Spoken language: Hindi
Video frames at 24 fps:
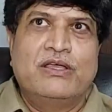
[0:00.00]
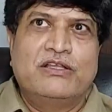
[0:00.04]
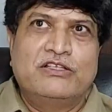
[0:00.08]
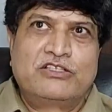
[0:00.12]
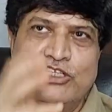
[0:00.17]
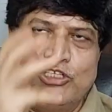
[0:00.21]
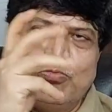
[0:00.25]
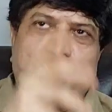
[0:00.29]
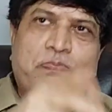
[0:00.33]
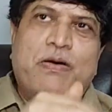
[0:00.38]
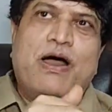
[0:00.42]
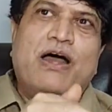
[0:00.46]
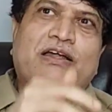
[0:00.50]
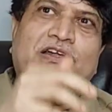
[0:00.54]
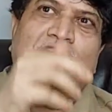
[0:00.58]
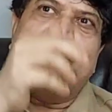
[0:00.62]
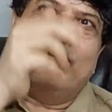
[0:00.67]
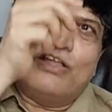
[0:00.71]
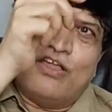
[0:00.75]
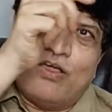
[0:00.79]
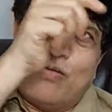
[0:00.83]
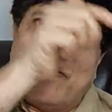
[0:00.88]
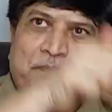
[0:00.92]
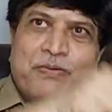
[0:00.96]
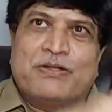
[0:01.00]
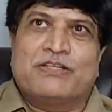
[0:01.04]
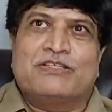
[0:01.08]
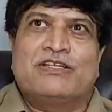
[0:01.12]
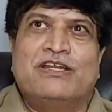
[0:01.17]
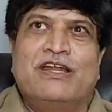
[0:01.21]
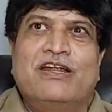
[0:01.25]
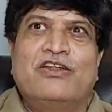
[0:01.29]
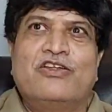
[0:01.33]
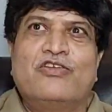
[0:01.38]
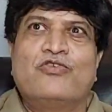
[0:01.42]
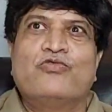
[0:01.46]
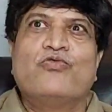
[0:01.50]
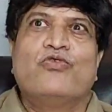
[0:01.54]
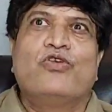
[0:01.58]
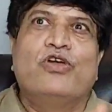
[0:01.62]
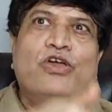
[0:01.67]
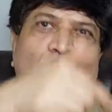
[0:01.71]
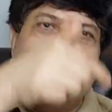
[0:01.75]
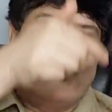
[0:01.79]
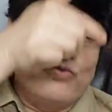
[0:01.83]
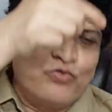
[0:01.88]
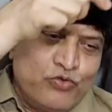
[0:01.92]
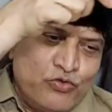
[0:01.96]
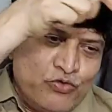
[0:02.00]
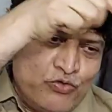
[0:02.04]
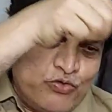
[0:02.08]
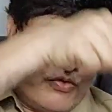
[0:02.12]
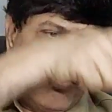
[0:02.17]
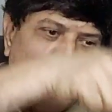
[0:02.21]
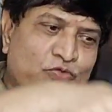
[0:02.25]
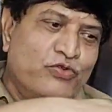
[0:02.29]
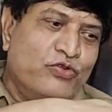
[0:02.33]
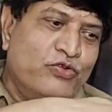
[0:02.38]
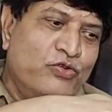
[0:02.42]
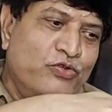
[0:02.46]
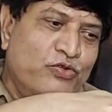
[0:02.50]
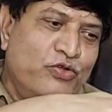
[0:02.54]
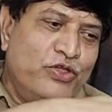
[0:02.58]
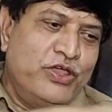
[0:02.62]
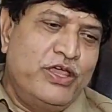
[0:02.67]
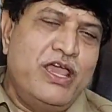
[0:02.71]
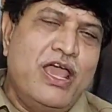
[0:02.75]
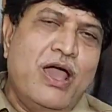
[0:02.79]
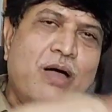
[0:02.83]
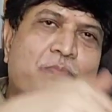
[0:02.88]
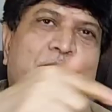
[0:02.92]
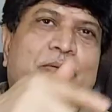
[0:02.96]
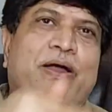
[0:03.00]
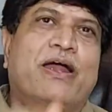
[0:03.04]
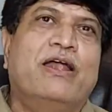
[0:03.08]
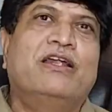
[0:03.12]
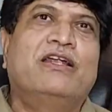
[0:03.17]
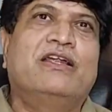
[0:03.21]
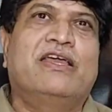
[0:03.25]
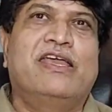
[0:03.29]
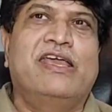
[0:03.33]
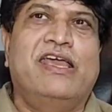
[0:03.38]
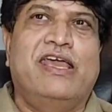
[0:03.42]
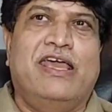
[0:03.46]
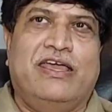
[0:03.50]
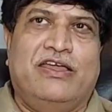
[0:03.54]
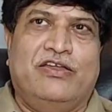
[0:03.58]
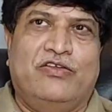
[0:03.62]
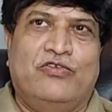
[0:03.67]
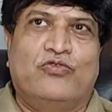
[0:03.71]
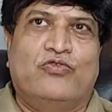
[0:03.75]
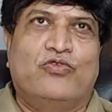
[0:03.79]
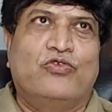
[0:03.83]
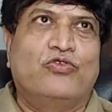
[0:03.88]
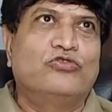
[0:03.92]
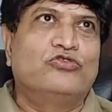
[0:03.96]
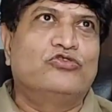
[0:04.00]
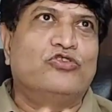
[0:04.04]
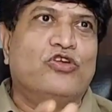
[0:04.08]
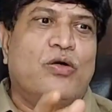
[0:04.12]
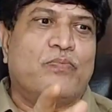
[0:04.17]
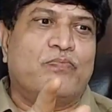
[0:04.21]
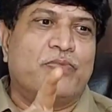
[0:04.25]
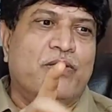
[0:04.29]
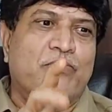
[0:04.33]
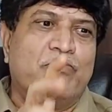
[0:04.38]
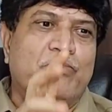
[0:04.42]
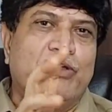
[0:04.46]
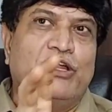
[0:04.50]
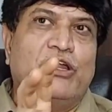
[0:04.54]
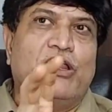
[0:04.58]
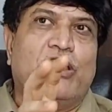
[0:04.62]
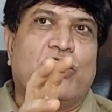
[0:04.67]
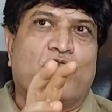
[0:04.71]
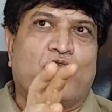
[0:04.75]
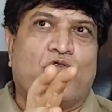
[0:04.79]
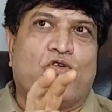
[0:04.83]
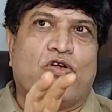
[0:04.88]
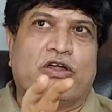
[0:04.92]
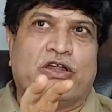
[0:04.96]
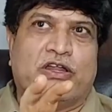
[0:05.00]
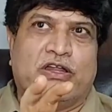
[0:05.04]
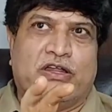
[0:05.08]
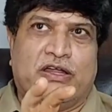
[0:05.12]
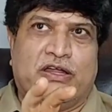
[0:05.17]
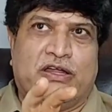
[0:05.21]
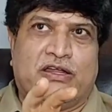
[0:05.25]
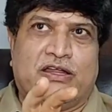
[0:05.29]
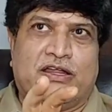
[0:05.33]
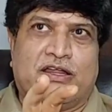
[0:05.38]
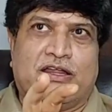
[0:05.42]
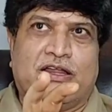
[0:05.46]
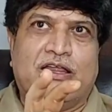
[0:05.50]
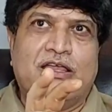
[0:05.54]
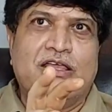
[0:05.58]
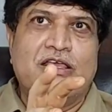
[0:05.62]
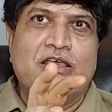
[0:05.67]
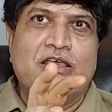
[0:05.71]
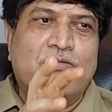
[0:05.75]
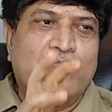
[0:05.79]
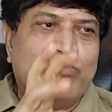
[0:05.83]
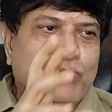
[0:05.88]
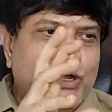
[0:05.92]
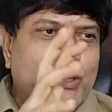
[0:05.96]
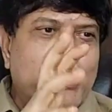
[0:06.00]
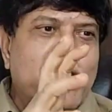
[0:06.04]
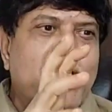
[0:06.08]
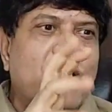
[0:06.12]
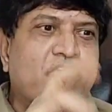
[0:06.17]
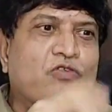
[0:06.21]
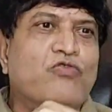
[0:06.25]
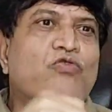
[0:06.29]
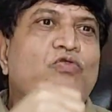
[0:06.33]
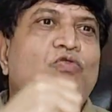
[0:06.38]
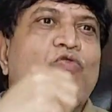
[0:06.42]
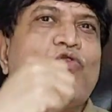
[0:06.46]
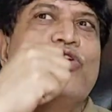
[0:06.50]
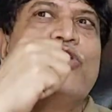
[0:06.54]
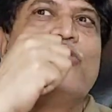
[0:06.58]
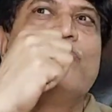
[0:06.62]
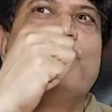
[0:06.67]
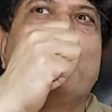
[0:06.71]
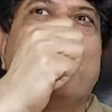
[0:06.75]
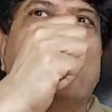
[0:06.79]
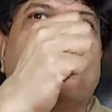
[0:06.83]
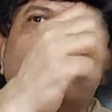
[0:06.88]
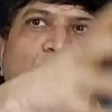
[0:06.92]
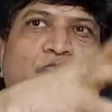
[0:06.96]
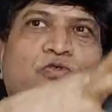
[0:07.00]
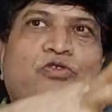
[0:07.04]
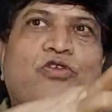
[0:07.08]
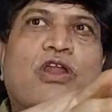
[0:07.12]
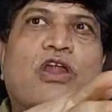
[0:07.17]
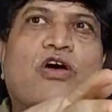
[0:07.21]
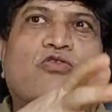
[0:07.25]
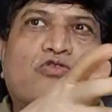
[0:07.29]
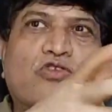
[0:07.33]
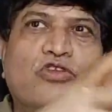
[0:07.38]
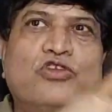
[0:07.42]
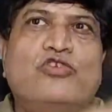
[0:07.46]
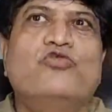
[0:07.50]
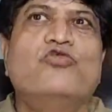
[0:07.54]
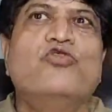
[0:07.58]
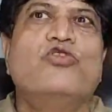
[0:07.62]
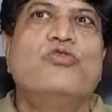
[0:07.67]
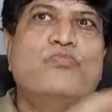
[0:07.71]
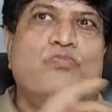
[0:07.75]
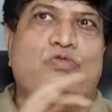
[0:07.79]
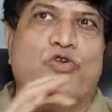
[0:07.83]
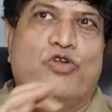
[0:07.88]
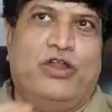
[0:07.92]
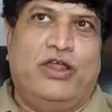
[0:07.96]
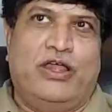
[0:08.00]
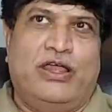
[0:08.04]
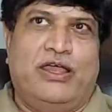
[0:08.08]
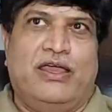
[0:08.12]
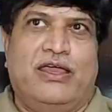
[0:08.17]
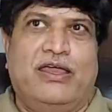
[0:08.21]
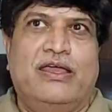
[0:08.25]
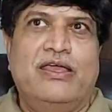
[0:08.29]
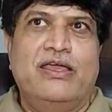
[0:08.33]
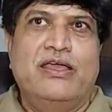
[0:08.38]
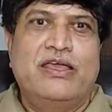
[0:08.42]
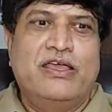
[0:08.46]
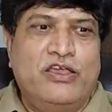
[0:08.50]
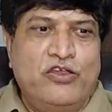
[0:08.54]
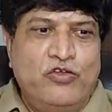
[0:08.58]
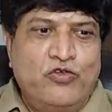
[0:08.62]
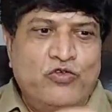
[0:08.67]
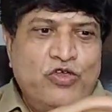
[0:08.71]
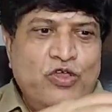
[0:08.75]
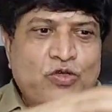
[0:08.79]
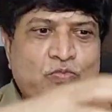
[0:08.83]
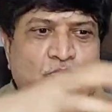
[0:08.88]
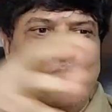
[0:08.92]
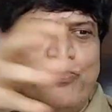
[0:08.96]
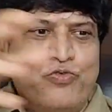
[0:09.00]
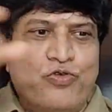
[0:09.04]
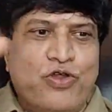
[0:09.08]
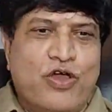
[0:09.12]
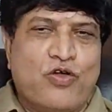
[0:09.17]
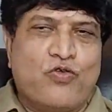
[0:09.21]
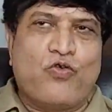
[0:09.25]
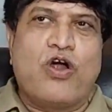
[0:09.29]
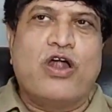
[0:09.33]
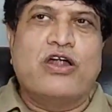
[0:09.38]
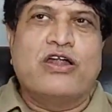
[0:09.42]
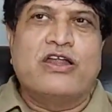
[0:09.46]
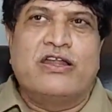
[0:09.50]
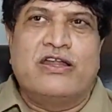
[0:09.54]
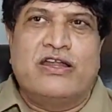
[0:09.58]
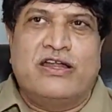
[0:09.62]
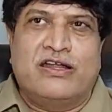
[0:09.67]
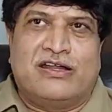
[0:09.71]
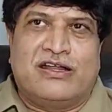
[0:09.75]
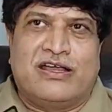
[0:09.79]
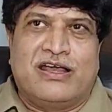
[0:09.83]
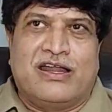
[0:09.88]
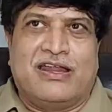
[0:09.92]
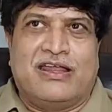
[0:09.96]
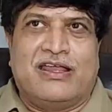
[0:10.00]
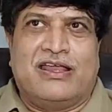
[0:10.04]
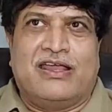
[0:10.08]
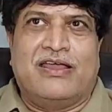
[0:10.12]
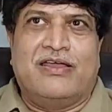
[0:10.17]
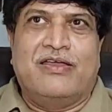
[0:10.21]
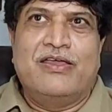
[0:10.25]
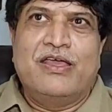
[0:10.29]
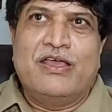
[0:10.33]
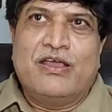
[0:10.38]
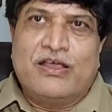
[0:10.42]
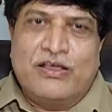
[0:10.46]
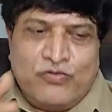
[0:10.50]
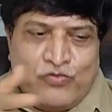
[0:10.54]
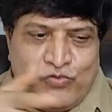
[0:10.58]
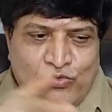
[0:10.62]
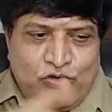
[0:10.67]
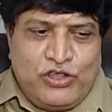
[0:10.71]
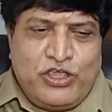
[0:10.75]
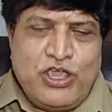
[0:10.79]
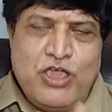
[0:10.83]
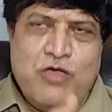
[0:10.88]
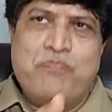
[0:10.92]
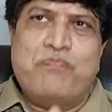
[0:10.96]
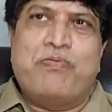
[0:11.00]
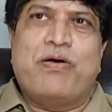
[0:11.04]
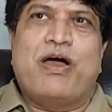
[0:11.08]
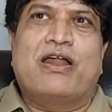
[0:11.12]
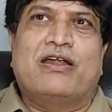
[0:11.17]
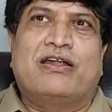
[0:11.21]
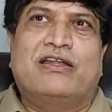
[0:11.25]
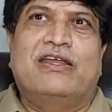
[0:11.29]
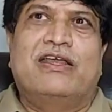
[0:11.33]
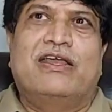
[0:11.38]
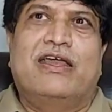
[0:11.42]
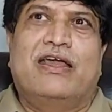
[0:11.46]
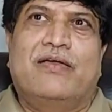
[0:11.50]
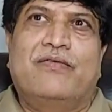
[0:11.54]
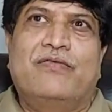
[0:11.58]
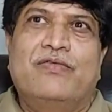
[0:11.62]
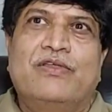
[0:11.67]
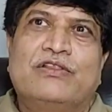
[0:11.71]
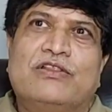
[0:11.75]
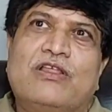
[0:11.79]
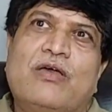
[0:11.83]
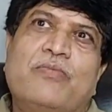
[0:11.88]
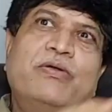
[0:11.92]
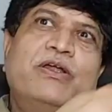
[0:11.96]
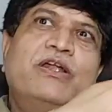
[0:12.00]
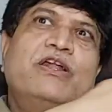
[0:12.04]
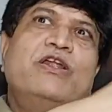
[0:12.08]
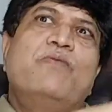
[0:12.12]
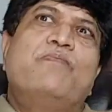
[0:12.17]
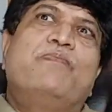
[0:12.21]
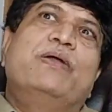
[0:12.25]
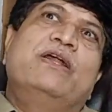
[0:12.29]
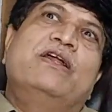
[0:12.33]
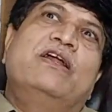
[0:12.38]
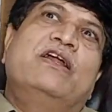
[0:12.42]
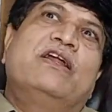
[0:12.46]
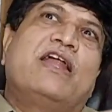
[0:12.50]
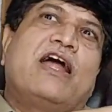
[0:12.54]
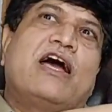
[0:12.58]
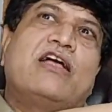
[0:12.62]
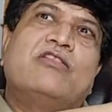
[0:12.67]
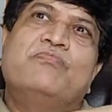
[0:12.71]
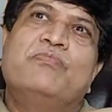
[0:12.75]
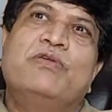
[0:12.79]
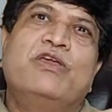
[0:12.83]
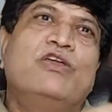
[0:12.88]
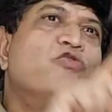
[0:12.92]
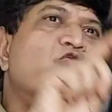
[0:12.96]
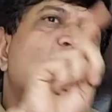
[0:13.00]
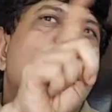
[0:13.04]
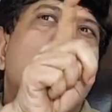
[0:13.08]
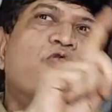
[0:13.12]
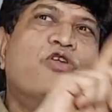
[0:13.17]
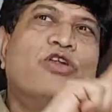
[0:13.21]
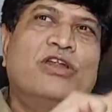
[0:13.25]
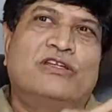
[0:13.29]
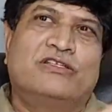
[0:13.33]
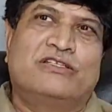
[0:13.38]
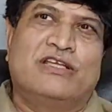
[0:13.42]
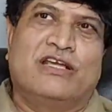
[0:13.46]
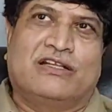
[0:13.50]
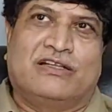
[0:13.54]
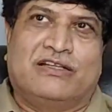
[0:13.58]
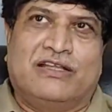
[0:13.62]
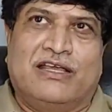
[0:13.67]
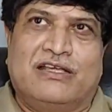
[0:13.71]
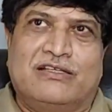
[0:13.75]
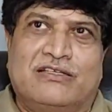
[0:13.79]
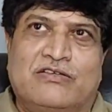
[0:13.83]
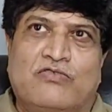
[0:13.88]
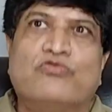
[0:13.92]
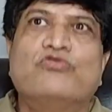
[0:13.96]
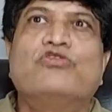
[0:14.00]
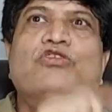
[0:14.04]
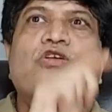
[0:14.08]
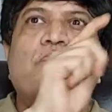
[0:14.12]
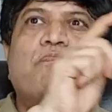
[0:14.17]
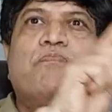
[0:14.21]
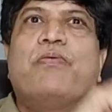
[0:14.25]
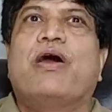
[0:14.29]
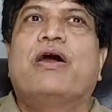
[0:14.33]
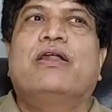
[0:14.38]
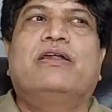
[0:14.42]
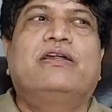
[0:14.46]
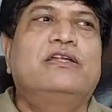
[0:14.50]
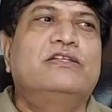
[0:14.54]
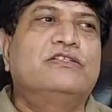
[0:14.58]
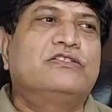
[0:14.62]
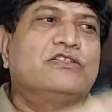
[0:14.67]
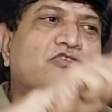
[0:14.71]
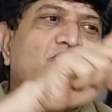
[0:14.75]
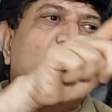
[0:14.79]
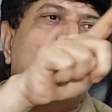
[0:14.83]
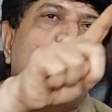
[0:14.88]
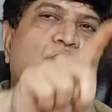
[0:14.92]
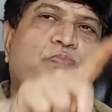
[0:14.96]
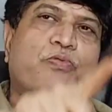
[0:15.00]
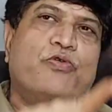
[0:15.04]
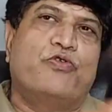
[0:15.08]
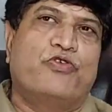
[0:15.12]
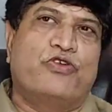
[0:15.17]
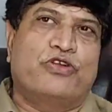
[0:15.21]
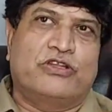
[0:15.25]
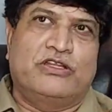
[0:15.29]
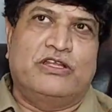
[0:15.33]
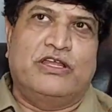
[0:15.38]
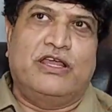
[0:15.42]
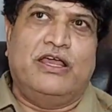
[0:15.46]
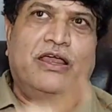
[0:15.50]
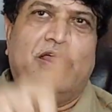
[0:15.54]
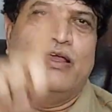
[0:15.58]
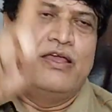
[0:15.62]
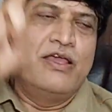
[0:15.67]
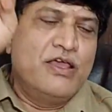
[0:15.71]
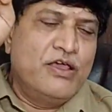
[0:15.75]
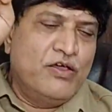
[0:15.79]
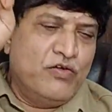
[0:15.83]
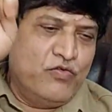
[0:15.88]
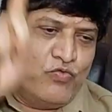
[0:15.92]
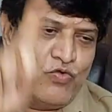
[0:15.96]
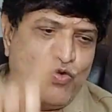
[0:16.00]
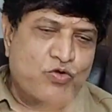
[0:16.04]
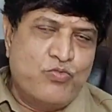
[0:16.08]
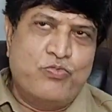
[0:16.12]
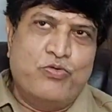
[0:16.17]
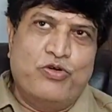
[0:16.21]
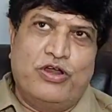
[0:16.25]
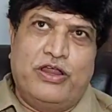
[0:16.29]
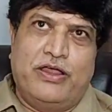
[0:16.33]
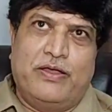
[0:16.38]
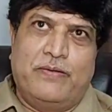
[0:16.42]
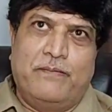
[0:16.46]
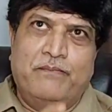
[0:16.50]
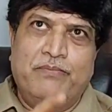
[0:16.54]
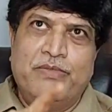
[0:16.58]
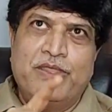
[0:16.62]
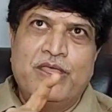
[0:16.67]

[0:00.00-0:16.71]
जिस पार्टी के प्रेसिडेंट इन्होंने उनको उन्होंने ही अपॉइंट किए इनको जो अपना मीडिया कोऑर्डिनेटर मीडिया को कोई बात बोलना हो तो इन्हों ही बोलेंगे इन्हों ही पूरा कोऑर्डिनेट करेंगे उनकी पार्टी है तब इंडिपेंडेंट आदमी इन्हों बोल नहीं सकते ऐसा उनकी पार्टी से जो पावर दिए वो बोले